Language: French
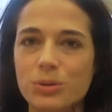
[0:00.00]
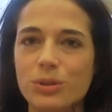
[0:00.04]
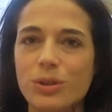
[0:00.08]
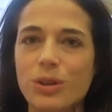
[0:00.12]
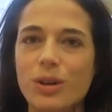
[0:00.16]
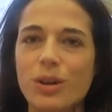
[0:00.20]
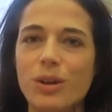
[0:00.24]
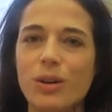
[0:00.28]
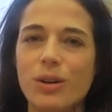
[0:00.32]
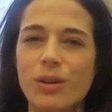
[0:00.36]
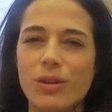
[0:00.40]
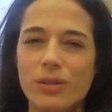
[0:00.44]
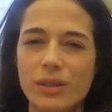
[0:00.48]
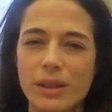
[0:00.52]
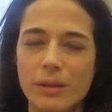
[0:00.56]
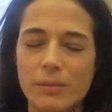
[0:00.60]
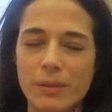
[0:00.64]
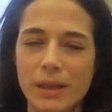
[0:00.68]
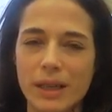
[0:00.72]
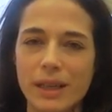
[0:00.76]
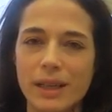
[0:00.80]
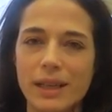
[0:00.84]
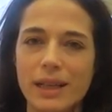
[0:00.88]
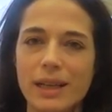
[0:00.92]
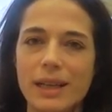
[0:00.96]
du Nord, en
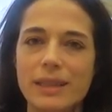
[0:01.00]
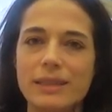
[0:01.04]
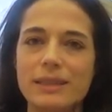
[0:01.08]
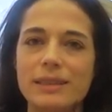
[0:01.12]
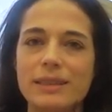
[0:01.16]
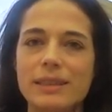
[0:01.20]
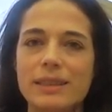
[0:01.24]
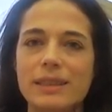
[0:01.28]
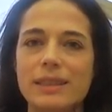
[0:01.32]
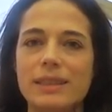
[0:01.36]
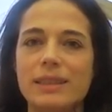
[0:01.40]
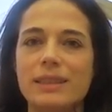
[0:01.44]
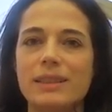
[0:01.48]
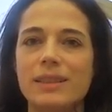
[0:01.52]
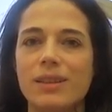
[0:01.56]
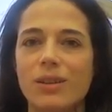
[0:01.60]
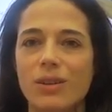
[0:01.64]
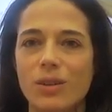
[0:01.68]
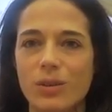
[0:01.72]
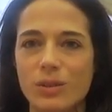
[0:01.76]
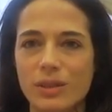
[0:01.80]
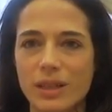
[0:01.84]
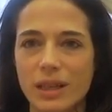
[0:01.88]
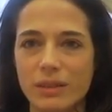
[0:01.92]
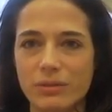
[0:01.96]
Amérique latine,
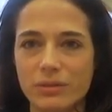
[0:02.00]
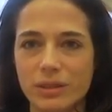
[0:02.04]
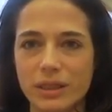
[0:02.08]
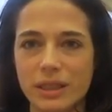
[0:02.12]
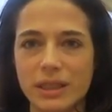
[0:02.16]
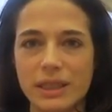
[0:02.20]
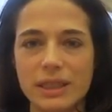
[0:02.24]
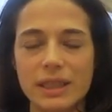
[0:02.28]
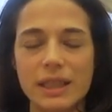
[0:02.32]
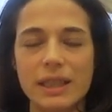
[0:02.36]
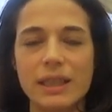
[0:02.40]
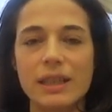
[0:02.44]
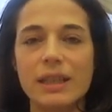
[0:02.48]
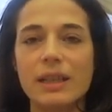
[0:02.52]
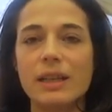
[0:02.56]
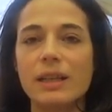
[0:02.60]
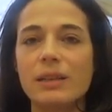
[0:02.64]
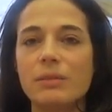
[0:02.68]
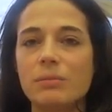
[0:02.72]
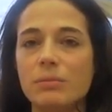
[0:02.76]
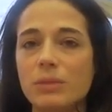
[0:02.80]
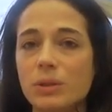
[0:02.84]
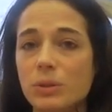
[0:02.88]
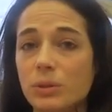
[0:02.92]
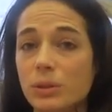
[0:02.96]
en Afrique,
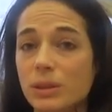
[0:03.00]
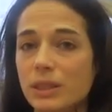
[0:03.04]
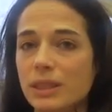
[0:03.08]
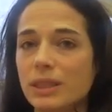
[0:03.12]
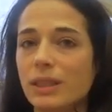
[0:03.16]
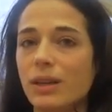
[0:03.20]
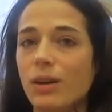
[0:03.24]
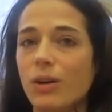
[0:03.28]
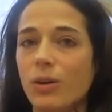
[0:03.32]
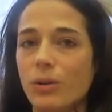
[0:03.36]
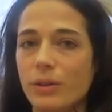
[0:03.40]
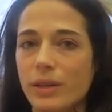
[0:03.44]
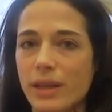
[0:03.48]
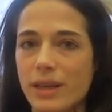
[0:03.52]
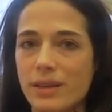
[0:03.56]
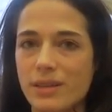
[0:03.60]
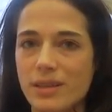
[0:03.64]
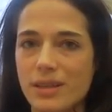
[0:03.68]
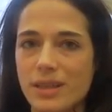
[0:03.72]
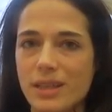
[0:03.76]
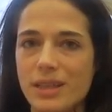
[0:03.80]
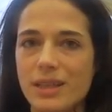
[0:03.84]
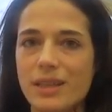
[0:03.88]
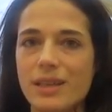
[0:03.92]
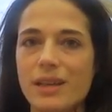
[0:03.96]
mais aussi en
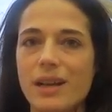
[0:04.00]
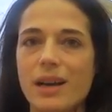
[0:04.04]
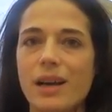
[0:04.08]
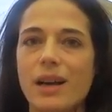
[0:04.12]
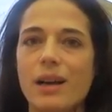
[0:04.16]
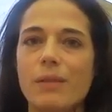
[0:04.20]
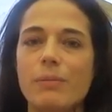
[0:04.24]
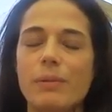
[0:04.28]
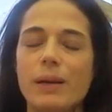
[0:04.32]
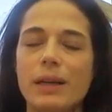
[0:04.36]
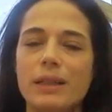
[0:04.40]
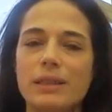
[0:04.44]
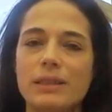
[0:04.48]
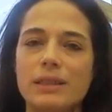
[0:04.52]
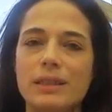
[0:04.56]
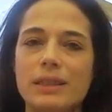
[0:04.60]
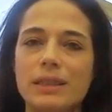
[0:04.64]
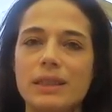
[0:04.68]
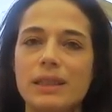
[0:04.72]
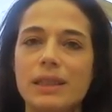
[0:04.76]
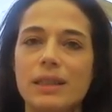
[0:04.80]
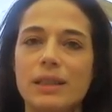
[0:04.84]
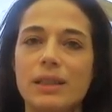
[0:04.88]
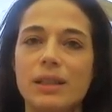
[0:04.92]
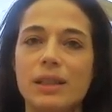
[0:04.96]
Asie à
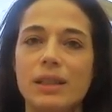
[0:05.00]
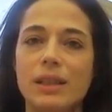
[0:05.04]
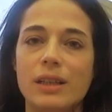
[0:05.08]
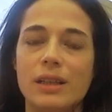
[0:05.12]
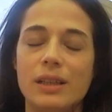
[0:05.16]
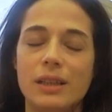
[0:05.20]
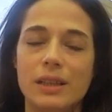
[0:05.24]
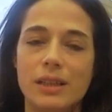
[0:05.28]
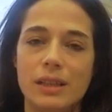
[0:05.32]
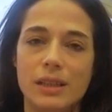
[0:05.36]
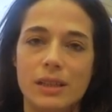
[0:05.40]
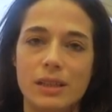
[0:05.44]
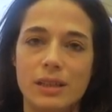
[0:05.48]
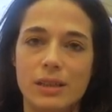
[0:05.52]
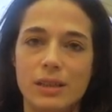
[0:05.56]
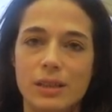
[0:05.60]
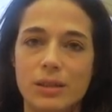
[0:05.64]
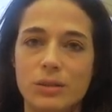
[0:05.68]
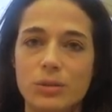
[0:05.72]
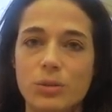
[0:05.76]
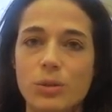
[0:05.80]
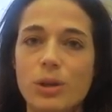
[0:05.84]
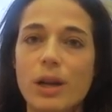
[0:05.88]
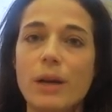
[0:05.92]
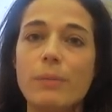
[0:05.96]
partir
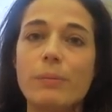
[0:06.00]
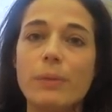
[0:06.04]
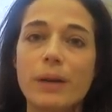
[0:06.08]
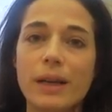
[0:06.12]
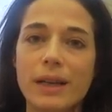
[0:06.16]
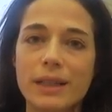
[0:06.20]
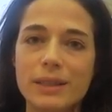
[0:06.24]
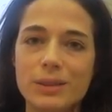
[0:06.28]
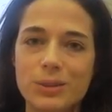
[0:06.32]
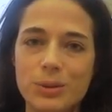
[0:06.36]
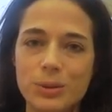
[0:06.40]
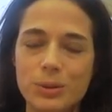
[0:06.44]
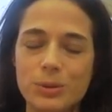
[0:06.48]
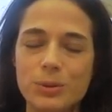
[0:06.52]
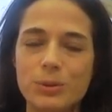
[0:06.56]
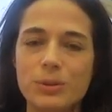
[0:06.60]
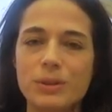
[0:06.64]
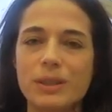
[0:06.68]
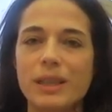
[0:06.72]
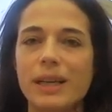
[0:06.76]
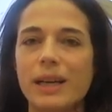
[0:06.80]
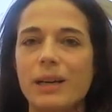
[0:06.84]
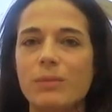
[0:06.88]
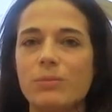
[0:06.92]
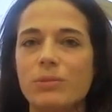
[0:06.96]
euh, de
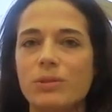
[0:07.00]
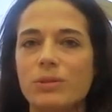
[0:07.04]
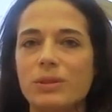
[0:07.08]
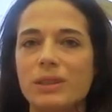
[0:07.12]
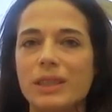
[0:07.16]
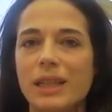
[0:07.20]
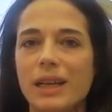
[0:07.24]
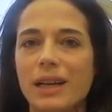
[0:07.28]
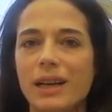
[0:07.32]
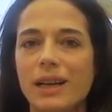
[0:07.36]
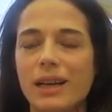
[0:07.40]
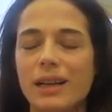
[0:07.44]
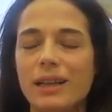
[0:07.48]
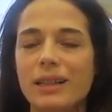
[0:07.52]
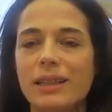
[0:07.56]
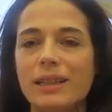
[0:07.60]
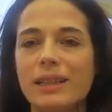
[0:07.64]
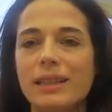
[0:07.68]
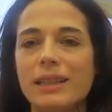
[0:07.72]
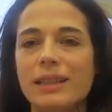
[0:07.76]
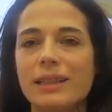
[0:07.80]
l'après-Seconde Guerre mondiale.